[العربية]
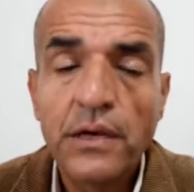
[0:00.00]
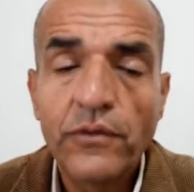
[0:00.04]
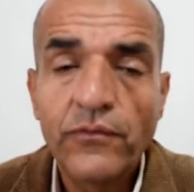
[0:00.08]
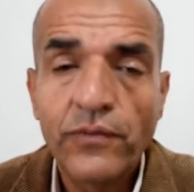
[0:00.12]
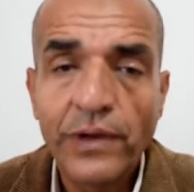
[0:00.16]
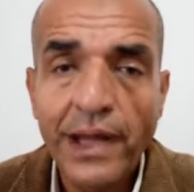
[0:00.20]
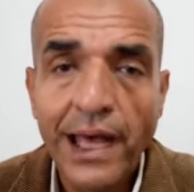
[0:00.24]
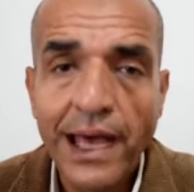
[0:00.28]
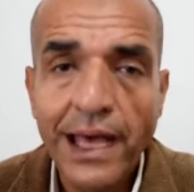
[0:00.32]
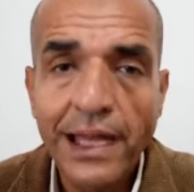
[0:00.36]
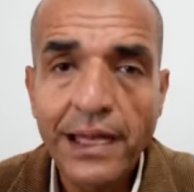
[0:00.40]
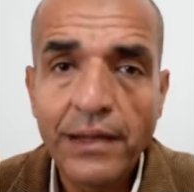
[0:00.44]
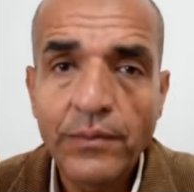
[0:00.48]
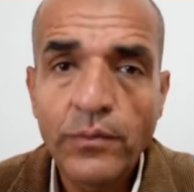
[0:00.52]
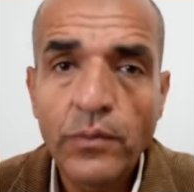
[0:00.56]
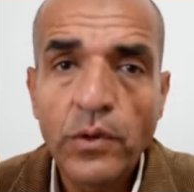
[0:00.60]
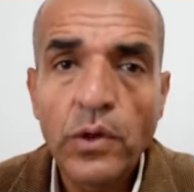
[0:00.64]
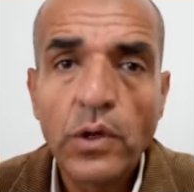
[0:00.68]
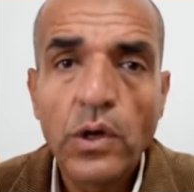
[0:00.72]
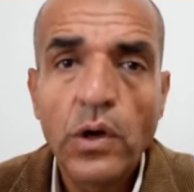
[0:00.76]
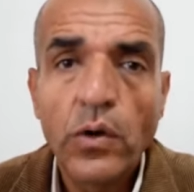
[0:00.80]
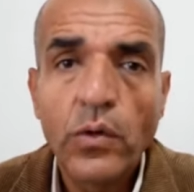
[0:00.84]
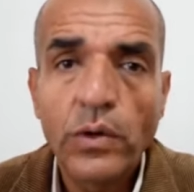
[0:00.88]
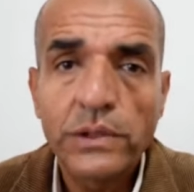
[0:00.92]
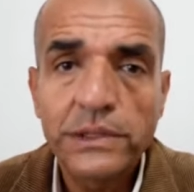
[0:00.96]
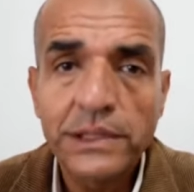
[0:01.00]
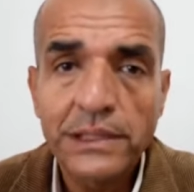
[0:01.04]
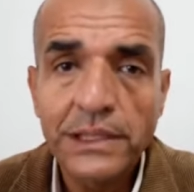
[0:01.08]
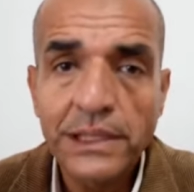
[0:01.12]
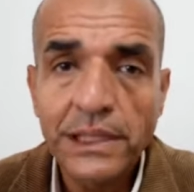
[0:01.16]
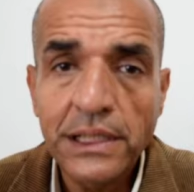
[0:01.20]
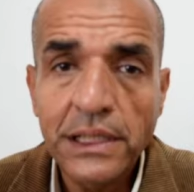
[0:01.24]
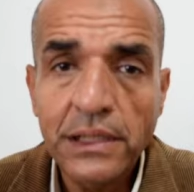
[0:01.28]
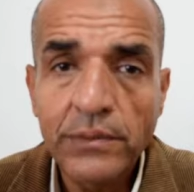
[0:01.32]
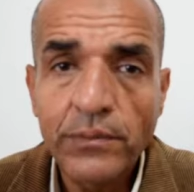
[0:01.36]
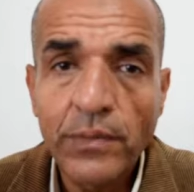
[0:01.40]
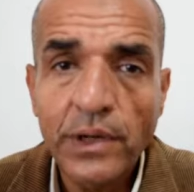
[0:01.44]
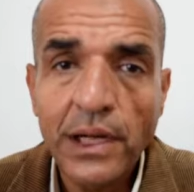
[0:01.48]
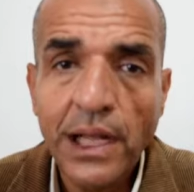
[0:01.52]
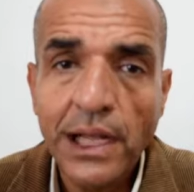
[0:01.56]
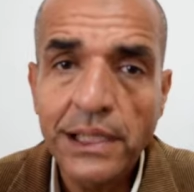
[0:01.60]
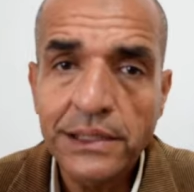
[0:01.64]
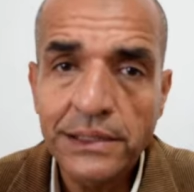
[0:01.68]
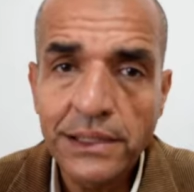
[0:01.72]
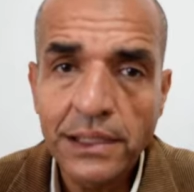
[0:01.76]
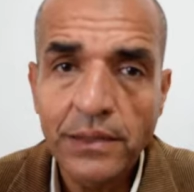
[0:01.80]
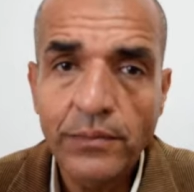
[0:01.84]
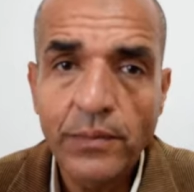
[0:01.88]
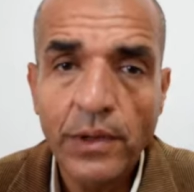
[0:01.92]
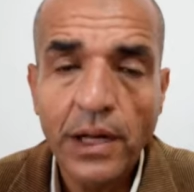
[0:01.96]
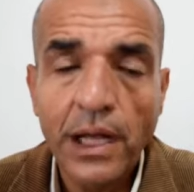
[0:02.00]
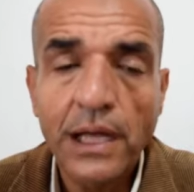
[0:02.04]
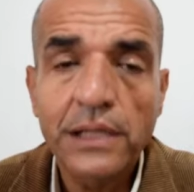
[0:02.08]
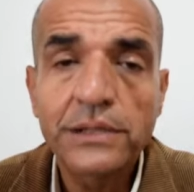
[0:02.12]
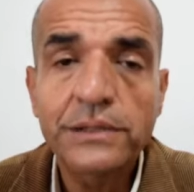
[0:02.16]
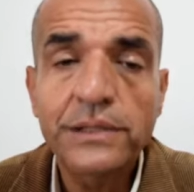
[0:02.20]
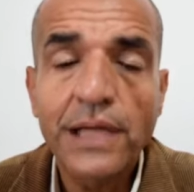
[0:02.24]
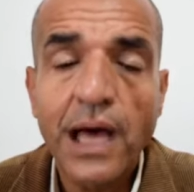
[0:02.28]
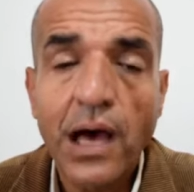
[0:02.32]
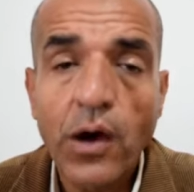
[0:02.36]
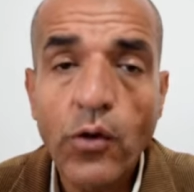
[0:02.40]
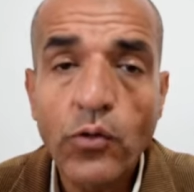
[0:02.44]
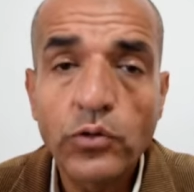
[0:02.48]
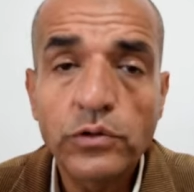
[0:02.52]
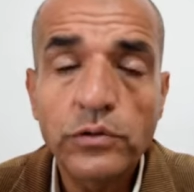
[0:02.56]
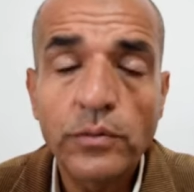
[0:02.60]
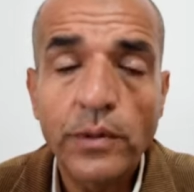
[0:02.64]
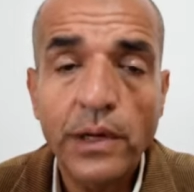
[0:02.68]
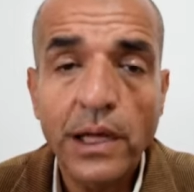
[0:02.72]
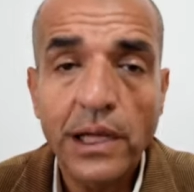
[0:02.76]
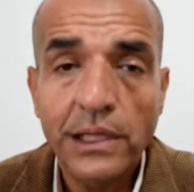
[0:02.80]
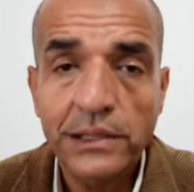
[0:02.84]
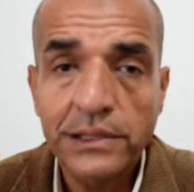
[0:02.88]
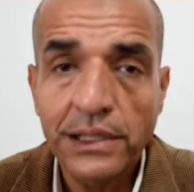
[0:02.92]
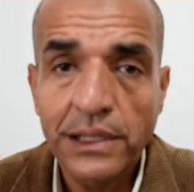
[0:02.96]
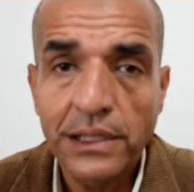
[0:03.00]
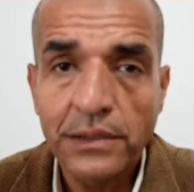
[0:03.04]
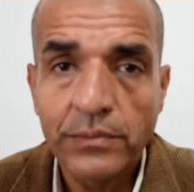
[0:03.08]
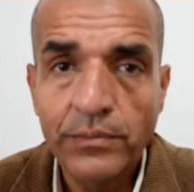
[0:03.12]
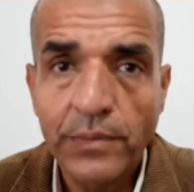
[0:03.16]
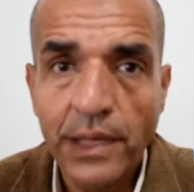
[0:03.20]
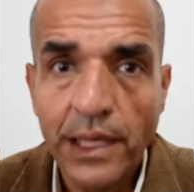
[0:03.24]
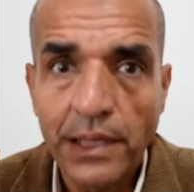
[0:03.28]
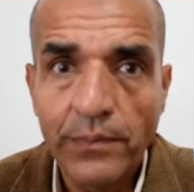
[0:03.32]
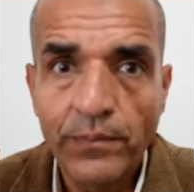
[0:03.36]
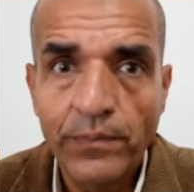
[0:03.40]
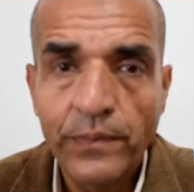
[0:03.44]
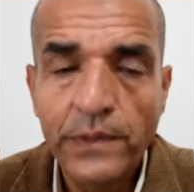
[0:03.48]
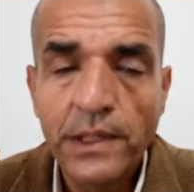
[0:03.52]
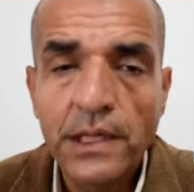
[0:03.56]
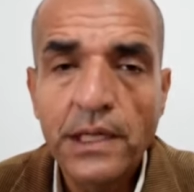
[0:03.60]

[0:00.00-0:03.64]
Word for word: في العالم والتدخين مرحلتين مرحله التعود ومرحله الادمان